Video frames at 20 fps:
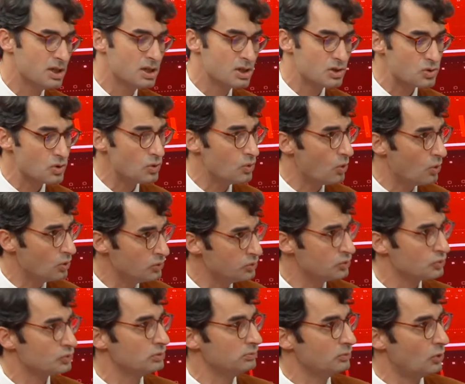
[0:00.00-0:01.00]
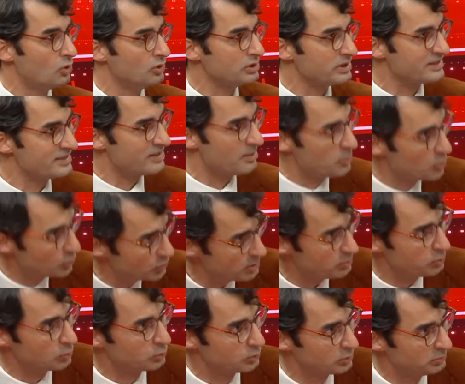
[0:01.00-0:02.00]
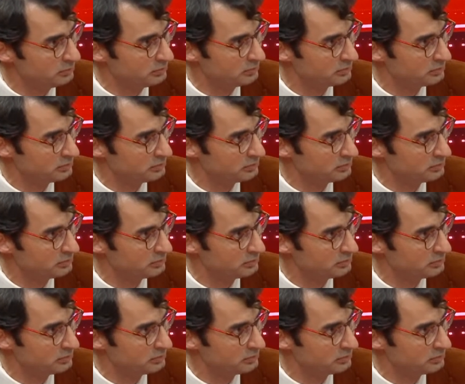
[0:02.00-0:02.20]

Sonra oturdum oradaki raporu da buldum.